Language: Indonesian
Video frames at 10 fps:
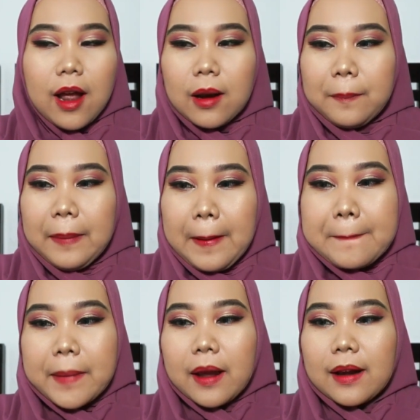agak
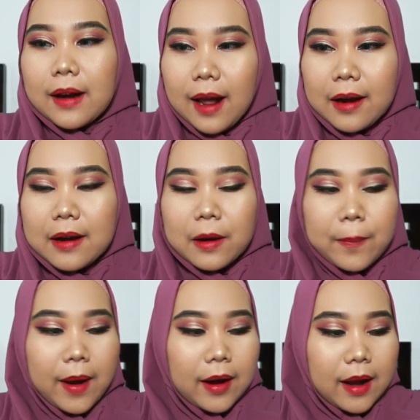lebih merah
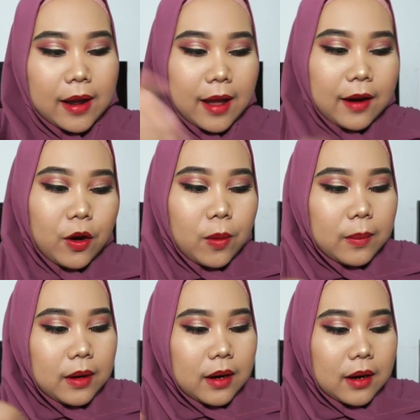daripada yang
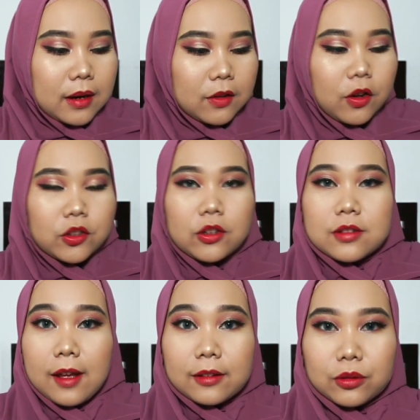nomor
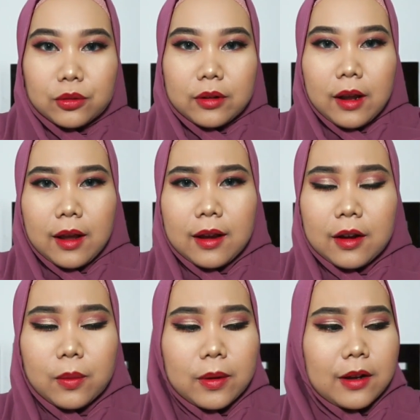01
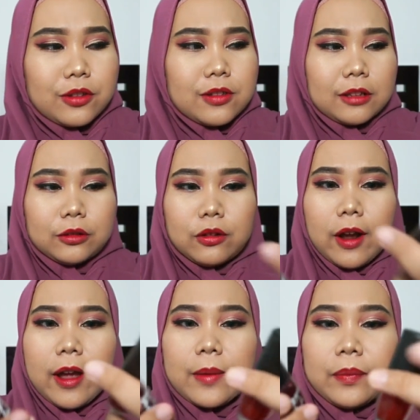dia yang nomor 01
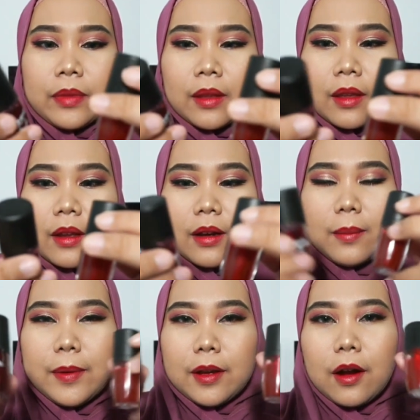tuh kayak
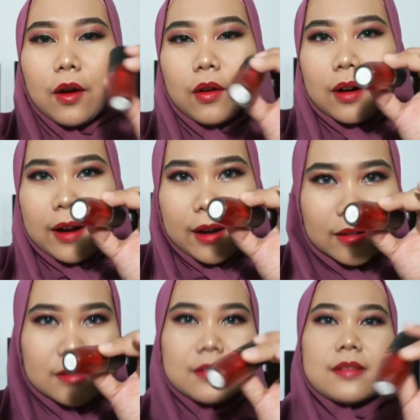lebih ke
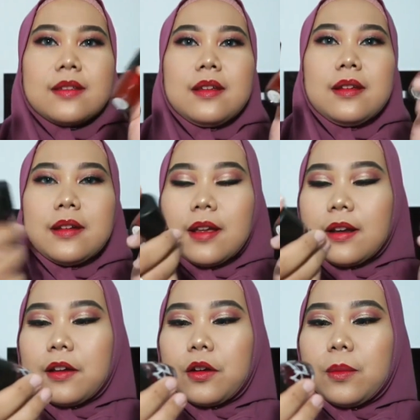orange
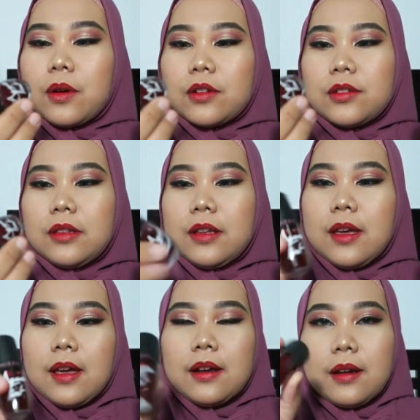dan yang nomor 03
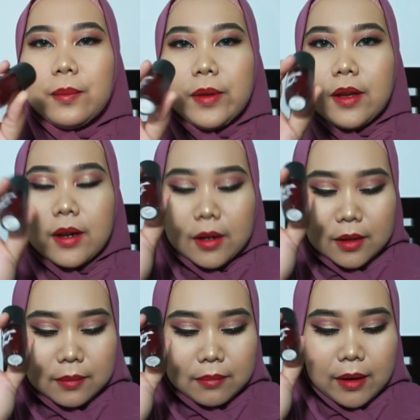ini lebih ke
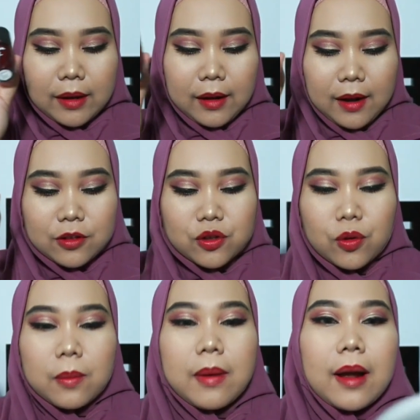merah
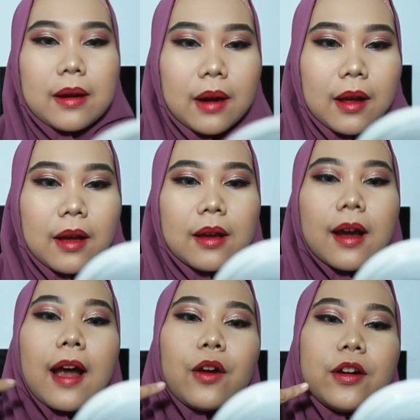cuman
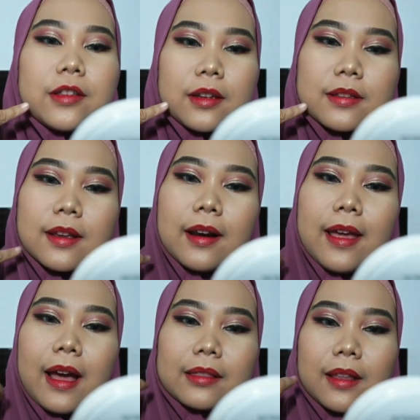kalau di sini sih
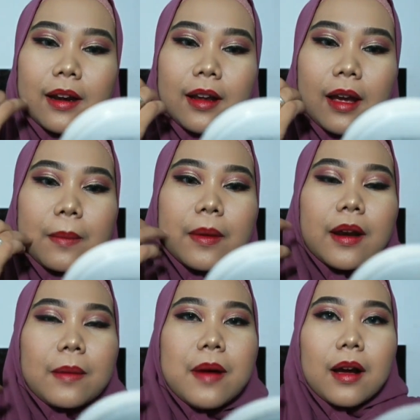kelihatan ya
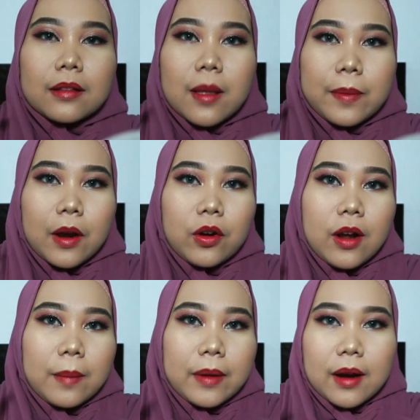merah banget tapi kalau di
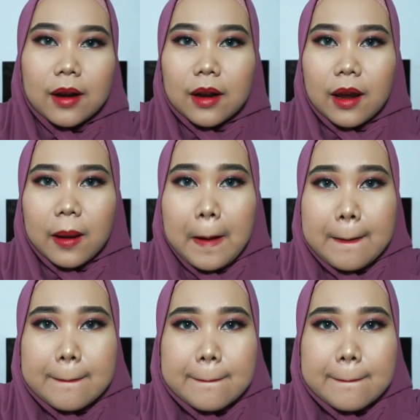kamera ini kayak